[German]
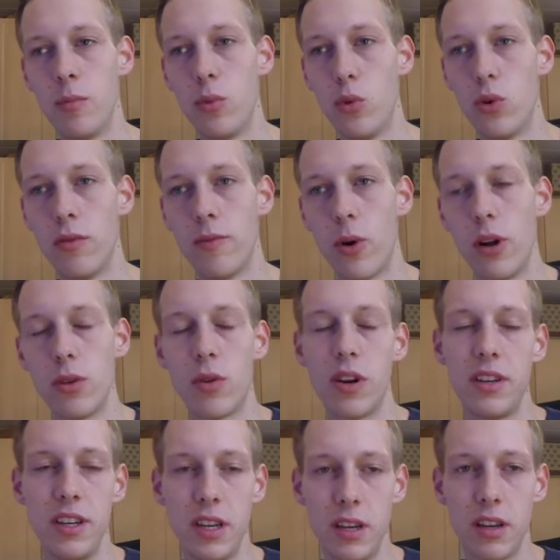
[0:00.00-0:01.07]
buchen wollt oder
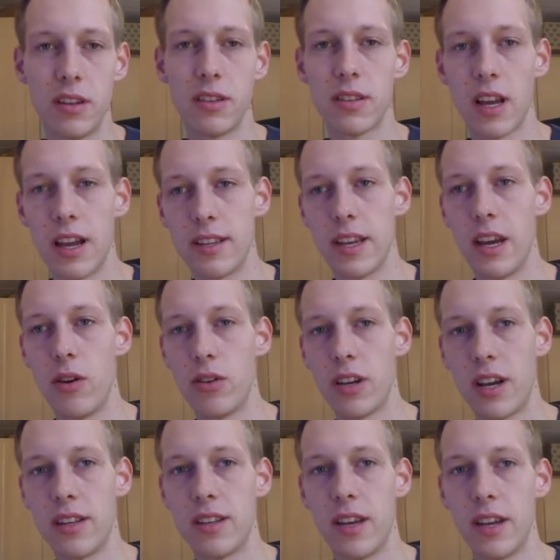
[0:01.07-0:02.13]
die Skyscanner
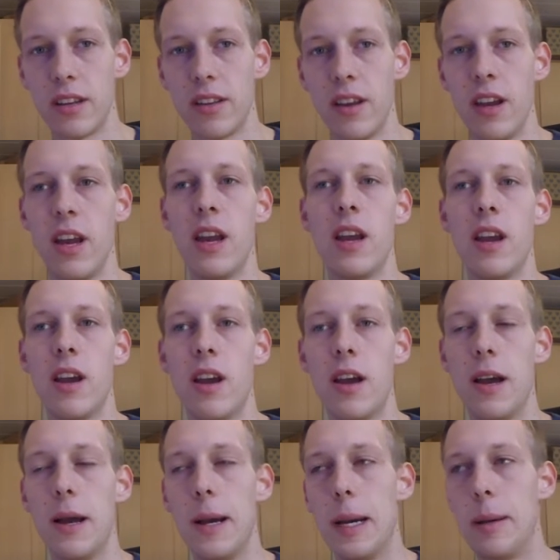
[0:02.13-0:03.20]
euch anzeigt.
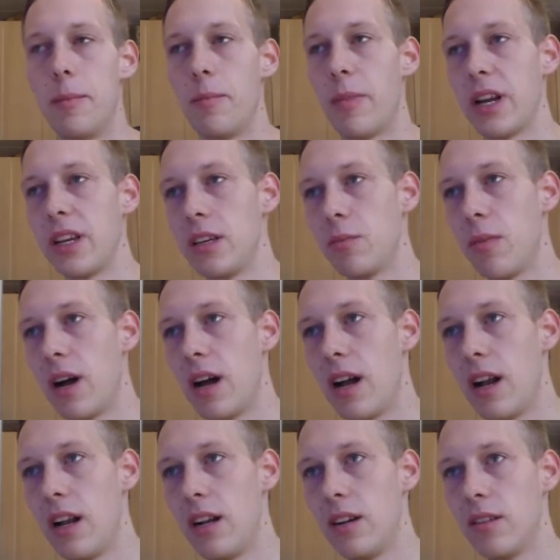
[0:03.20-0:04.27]
Äh,
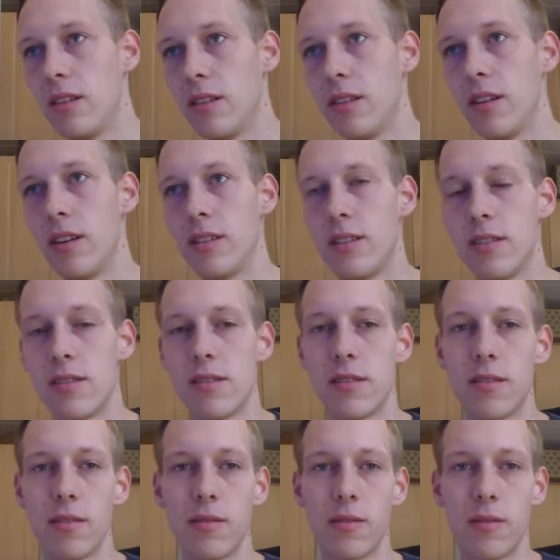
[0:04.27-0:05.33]
manchmal ist es
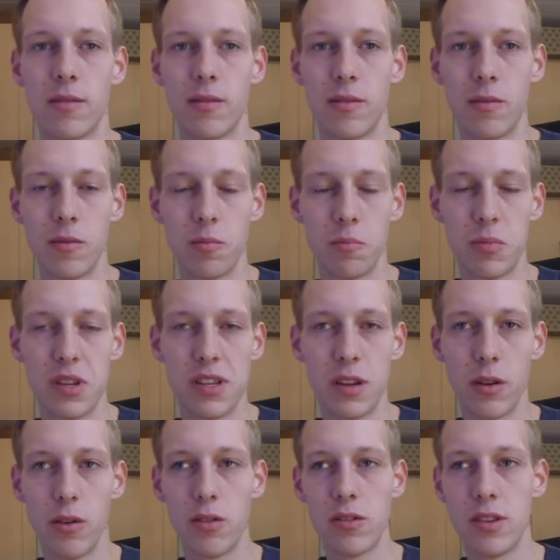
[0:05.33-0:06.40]
ein
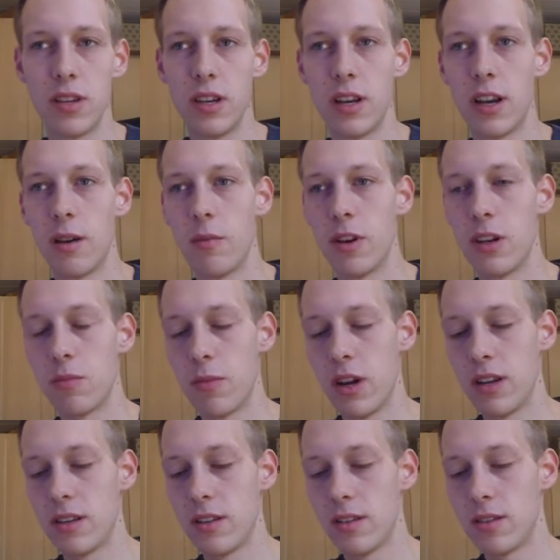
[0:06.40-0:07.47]
bisschen günstiger, manchmal
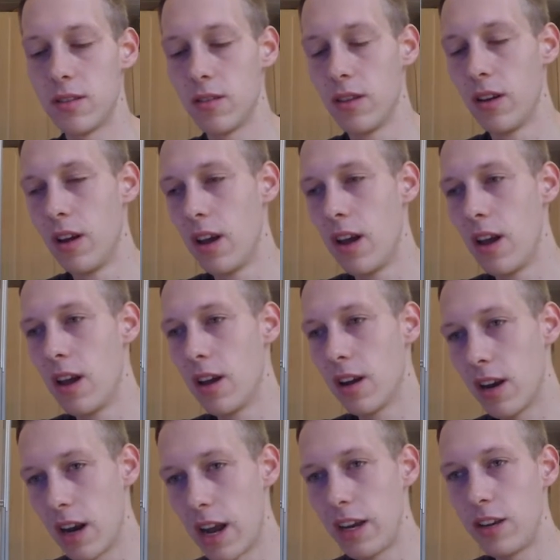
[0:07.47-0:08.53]
ist es
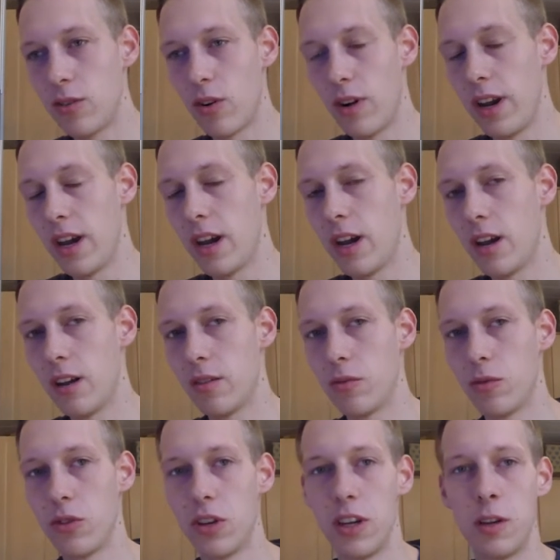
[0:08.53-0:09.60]
gleich teuer
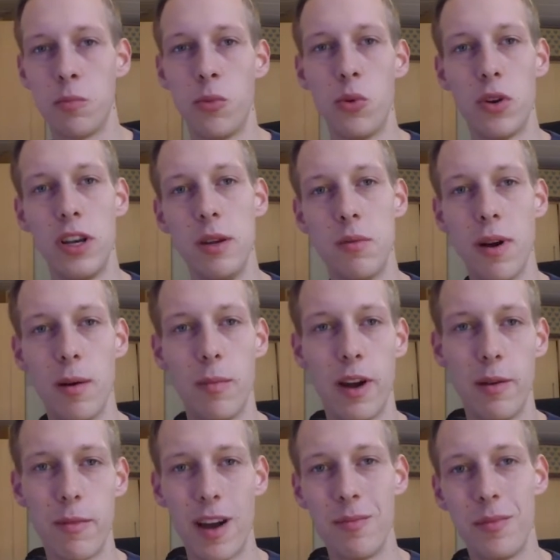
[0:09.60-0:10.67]
und ich buche lieber
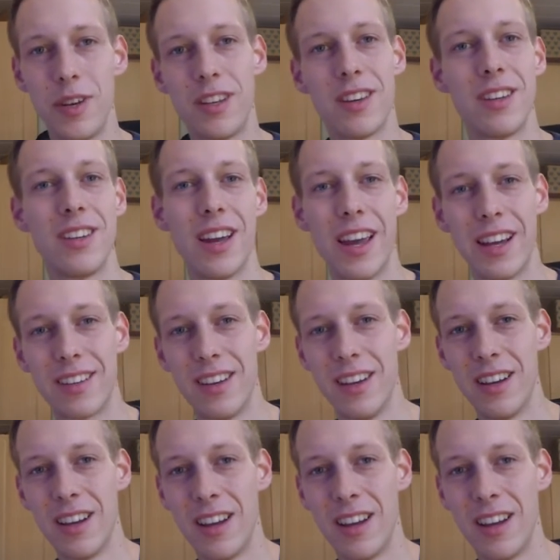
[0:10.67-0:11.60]
beim Anbieter direkt